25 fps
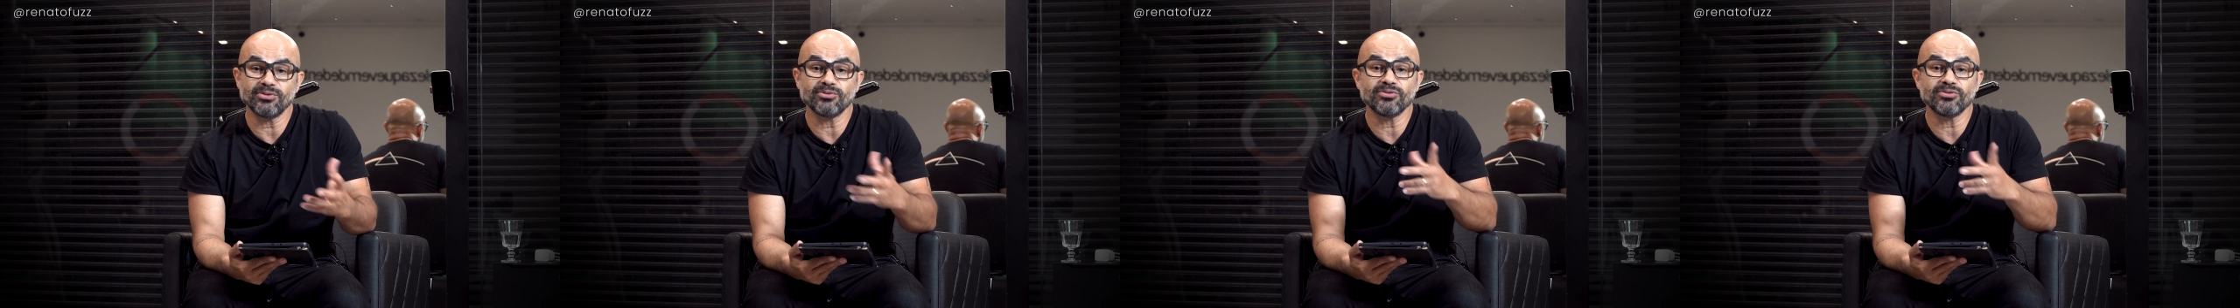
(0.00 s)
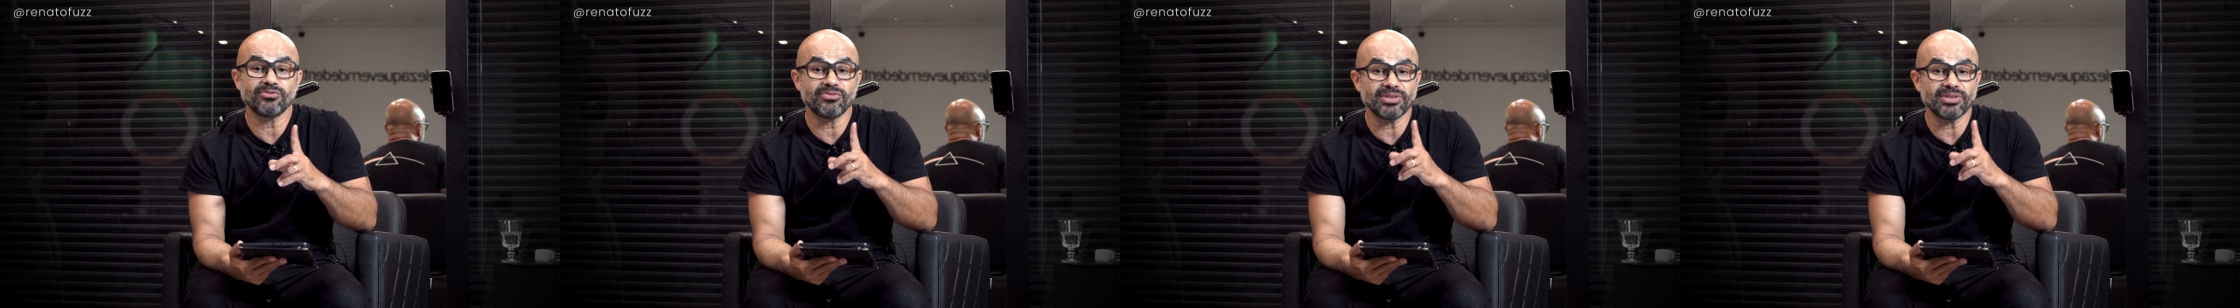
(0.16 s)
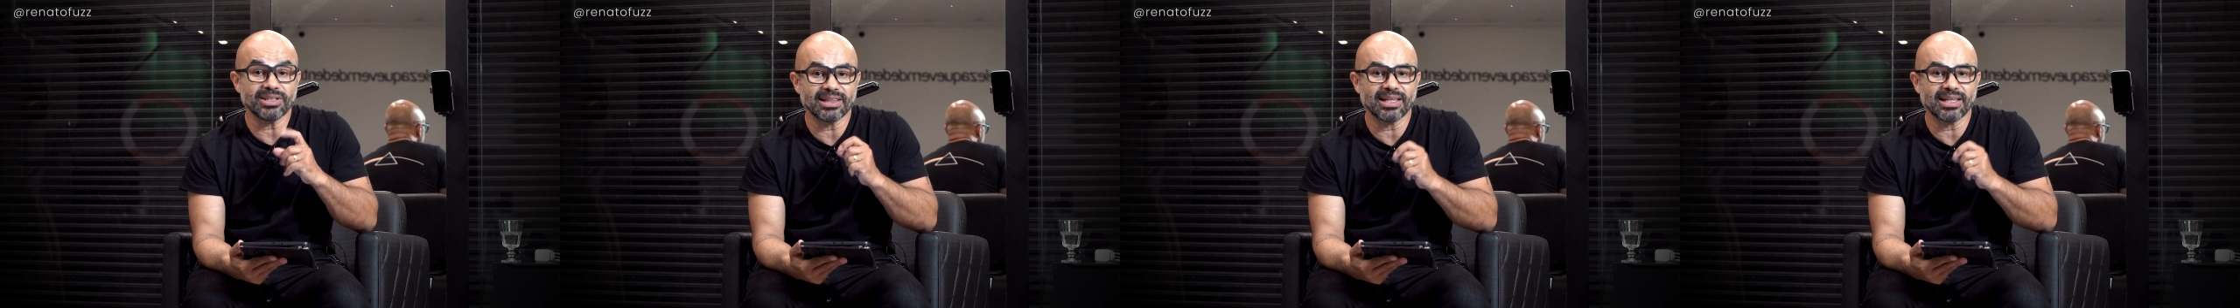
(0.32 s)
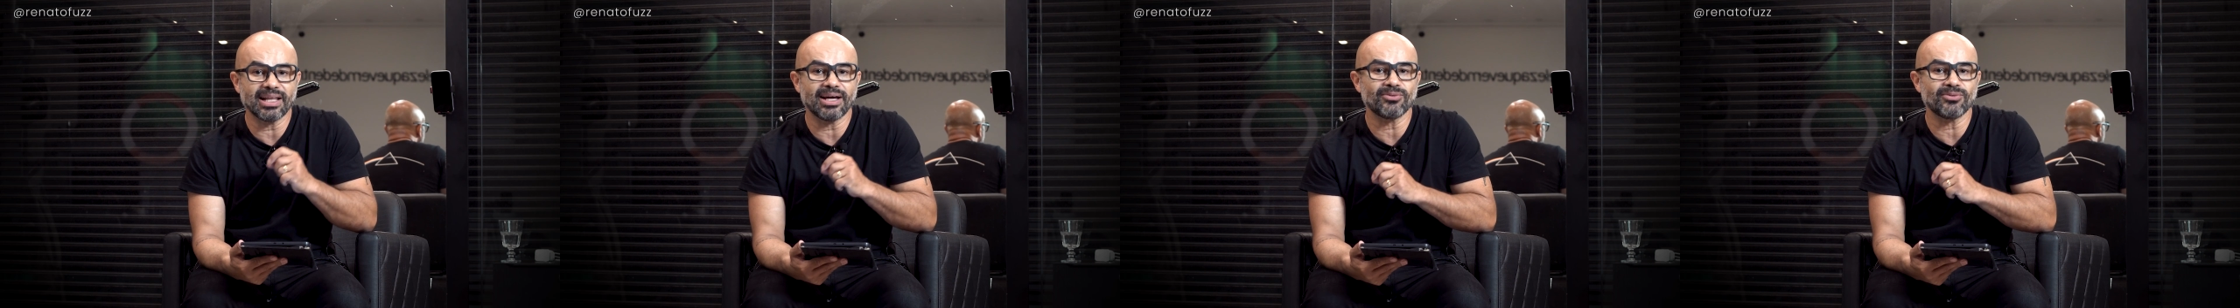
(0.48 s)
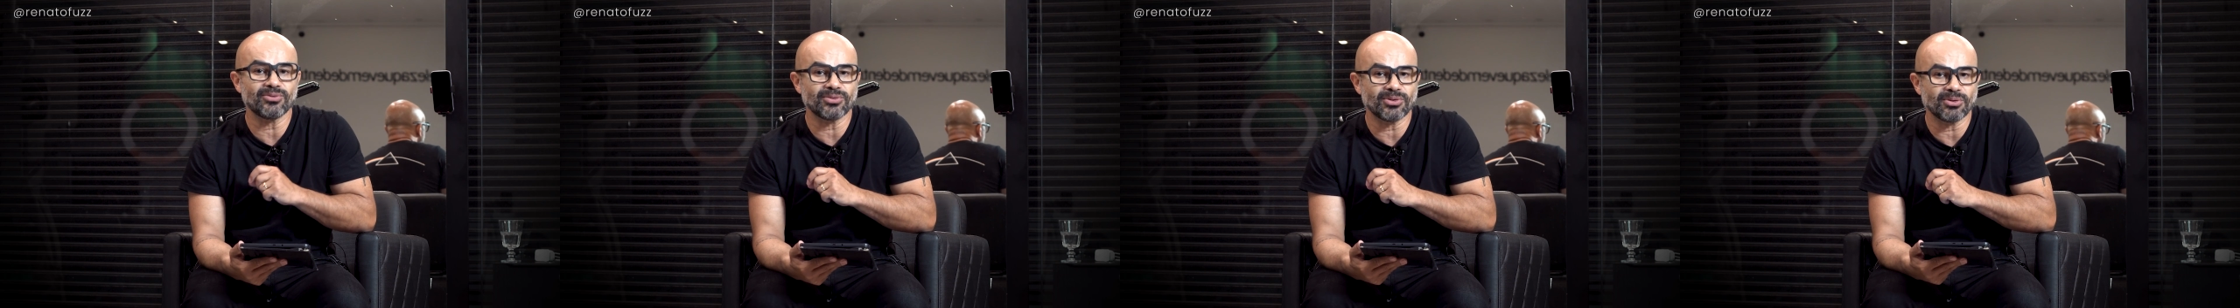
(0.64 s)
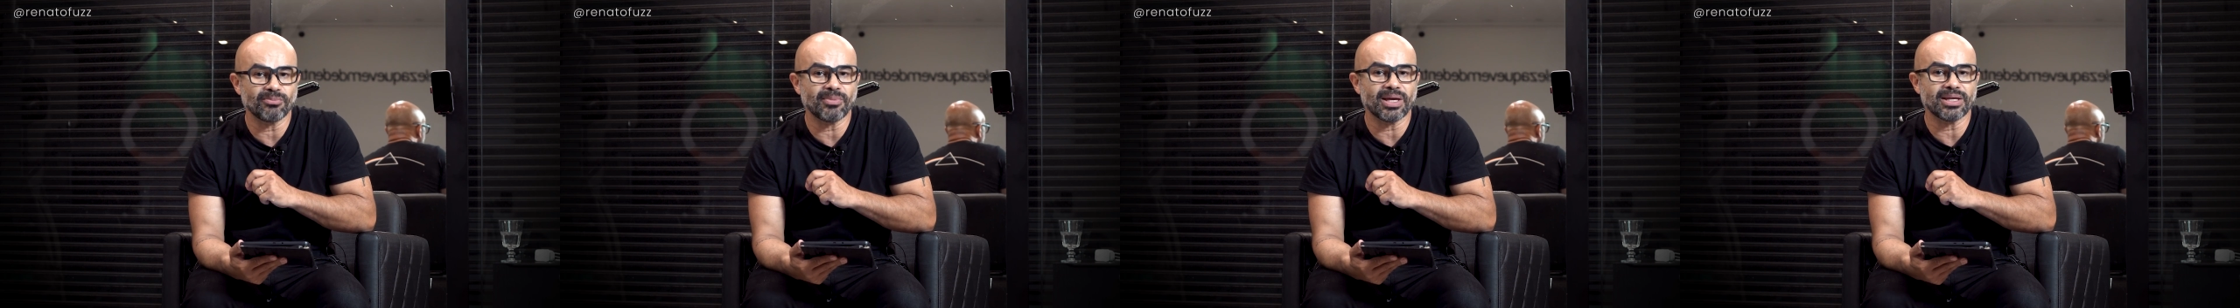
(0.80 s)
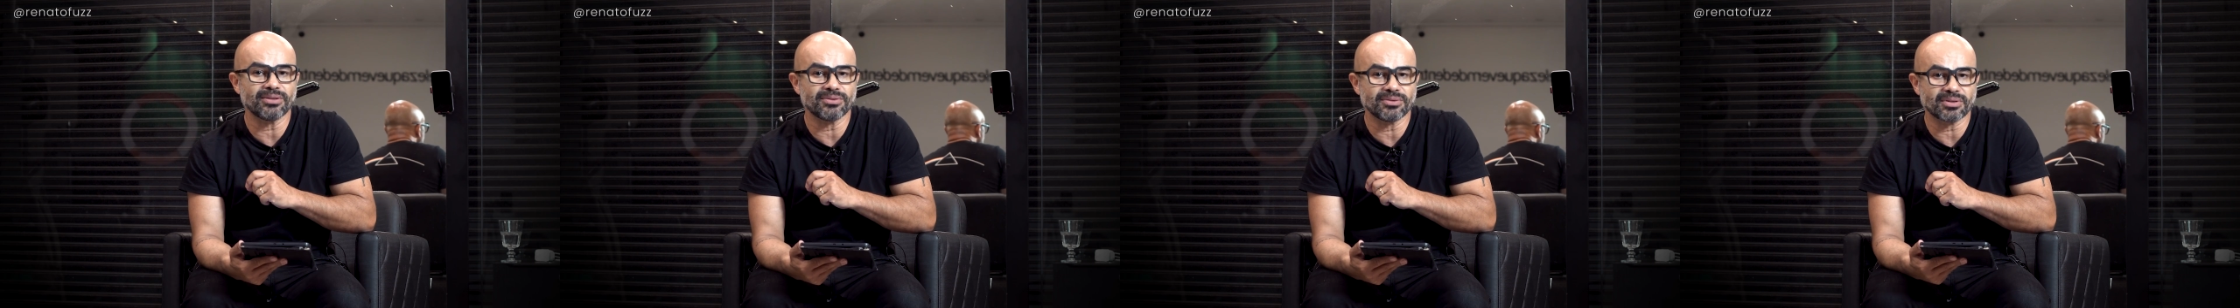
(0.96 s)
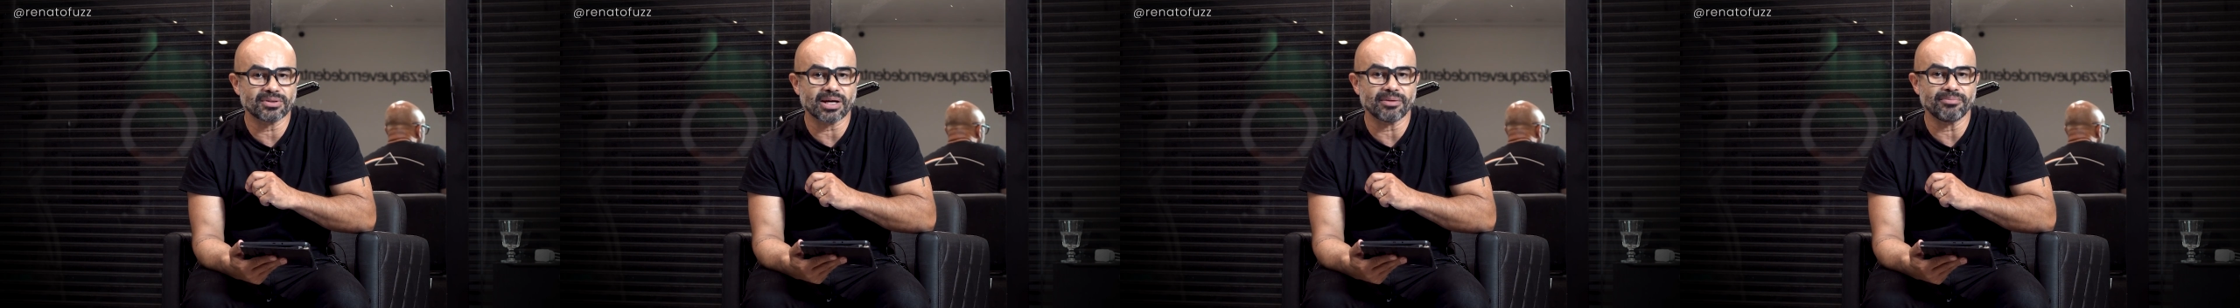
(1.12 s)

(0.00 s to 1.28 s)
um vilão no meio do